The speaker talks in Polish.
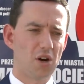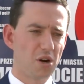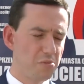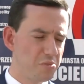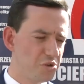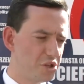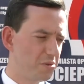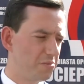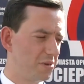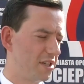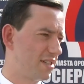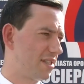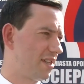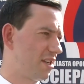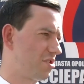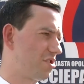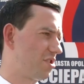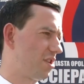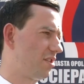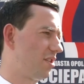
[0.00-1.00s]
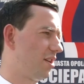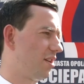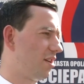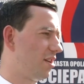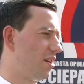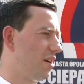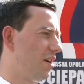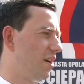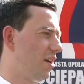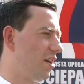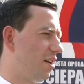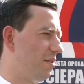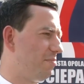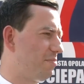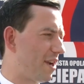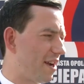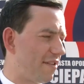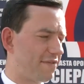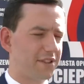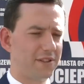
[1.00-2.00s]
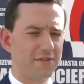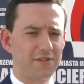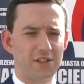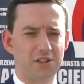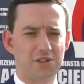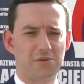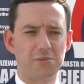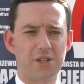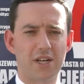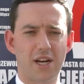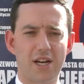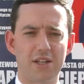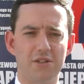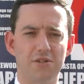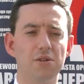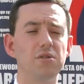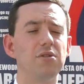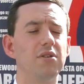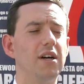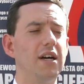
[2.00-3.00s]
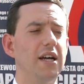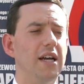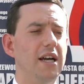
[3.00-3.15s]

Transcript: olbrzymie znaczenie prawne w naszym kraju